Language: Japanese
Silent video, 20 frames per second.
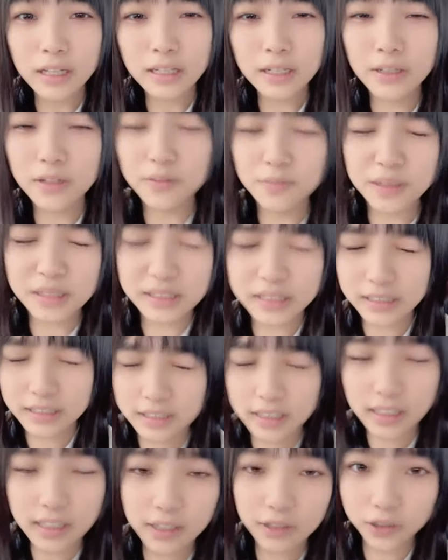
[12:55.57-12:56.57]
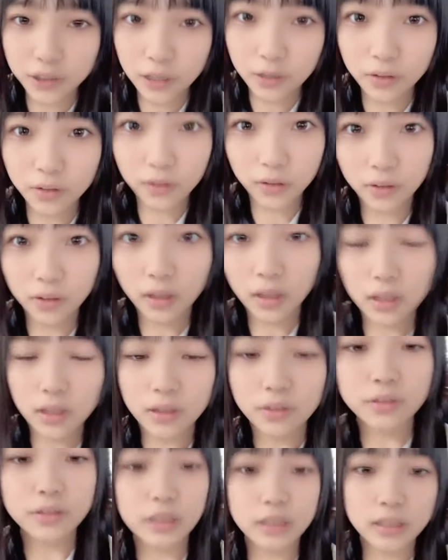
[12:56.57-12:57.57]
リオめっちゃ好きな歌を
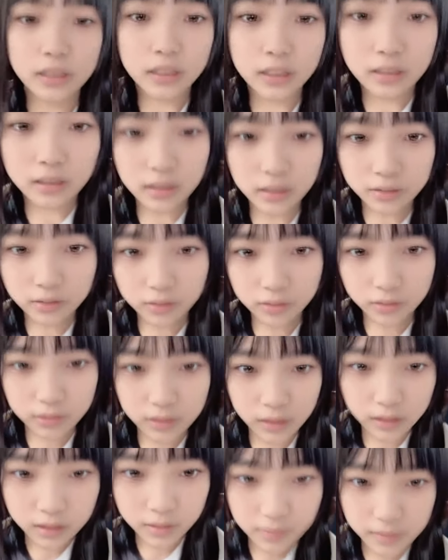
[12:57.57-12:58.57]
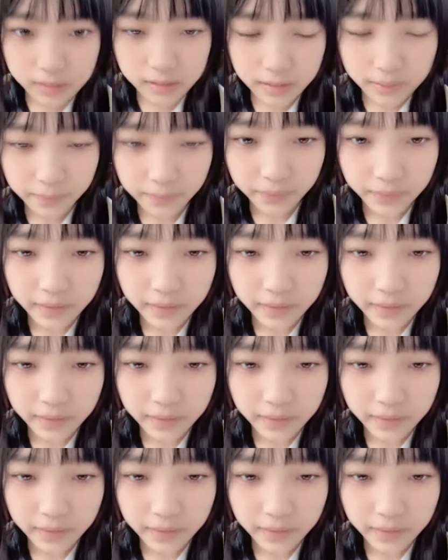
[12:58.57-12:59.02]
歌あの歌ってました。